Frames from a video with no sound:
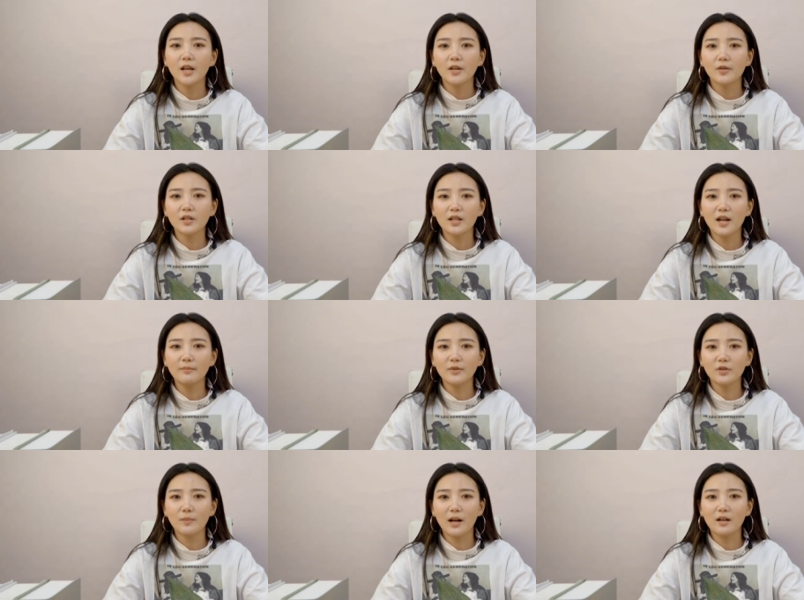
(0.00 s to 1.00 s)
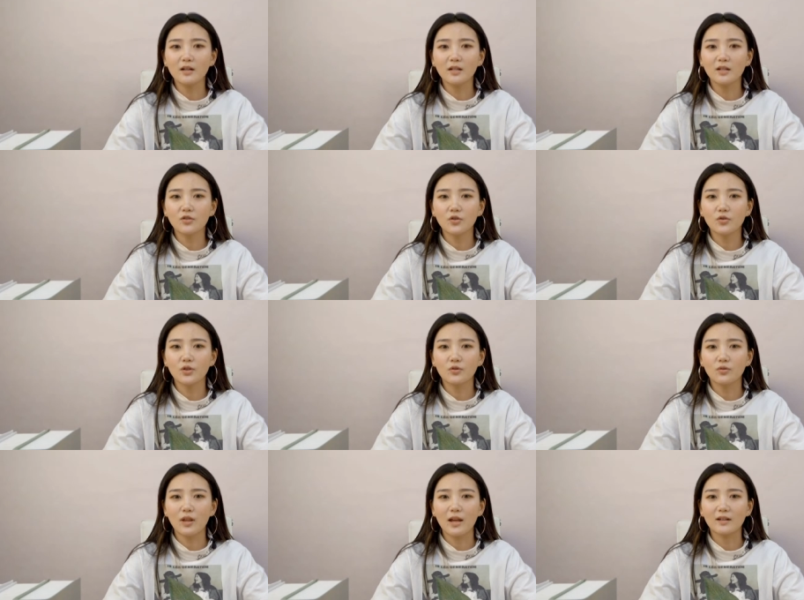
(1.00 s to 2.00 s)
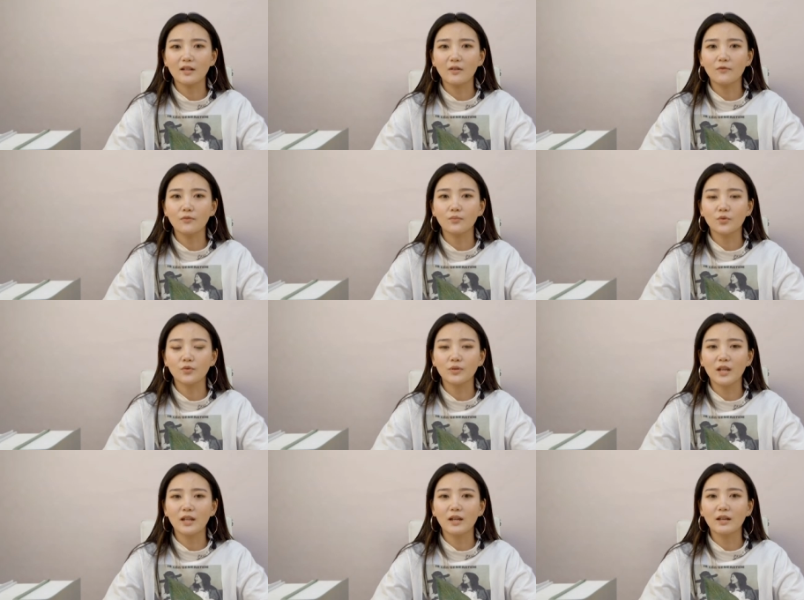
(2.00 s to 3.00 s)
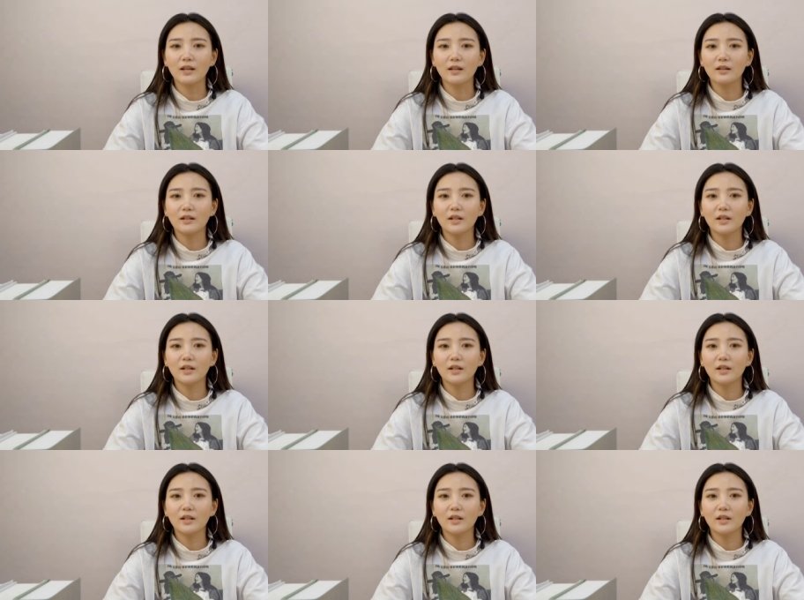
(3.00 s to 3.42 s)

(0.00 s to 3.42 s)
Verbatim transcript: 于是他们就把客厅收拾出来，让父母住在那里。